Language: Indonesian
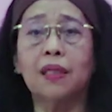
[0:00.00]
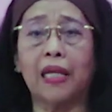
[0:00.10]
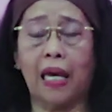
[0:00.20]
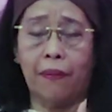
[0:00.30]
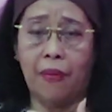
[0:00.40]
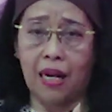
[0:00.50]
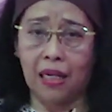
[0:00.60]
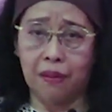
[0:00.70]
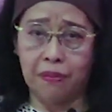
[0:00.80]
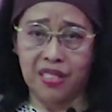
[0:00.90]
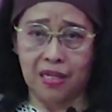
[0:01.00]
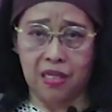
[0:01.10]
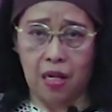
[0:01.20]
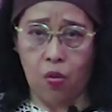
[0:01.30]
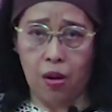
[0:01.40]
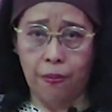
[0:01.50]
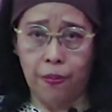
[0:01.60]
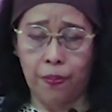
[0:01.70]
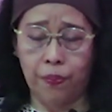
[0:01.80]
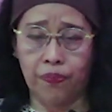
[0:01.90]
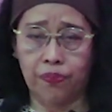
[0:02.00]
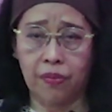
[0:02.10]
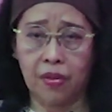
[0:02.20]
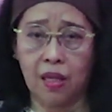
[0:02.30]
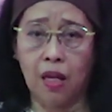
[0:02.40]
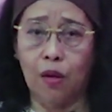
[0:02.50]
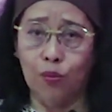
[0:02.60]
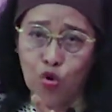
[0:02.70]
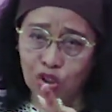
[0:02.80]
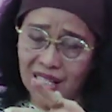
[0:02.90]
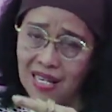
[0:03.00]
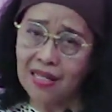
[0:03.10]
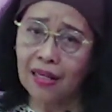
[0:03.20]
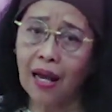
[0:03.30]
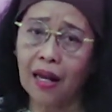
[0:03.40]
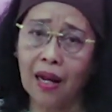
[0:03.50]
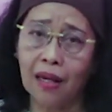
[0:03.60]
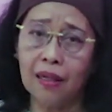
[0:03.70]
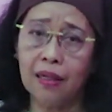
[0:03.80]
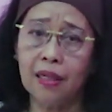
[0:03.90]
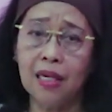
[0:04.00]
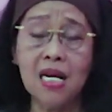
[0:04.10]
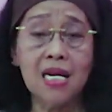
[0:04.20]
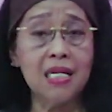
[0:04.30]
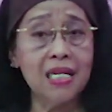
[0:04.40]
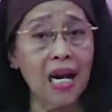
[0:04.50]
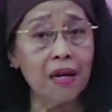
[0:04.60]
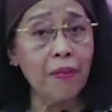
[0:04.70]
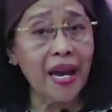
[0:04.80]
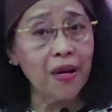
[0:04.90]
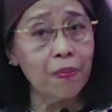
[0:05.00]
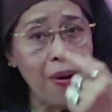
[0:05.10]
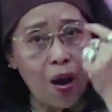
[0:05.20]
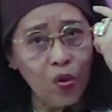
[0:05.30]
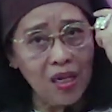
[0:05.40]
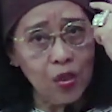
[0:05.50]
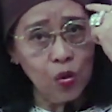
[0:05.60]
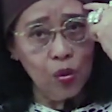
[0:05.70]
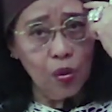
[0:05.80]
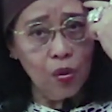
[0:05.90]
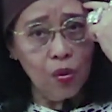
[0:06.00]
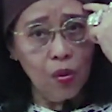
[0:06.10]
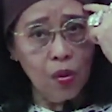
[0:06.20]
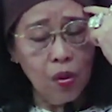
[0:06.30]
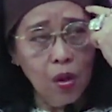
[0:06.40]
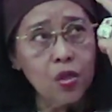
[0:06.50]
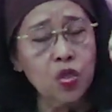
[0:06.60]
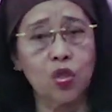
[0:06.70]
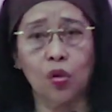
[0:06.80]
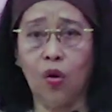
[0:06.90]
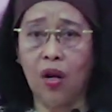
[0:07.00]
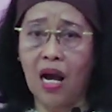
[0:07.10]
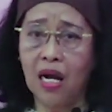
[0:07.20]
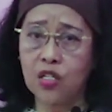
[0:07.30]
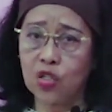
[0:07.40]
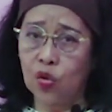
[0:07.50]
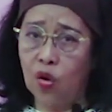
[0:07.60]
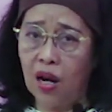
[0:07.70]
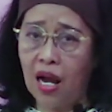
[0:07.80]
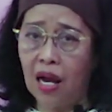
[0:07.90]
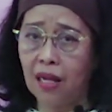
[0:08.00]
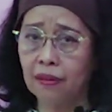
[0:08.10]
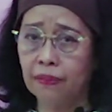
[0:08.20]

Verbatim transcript: TM akan bisa jawab. Buktinya sekarang dengan main power itu, sekolahan-sekolahan,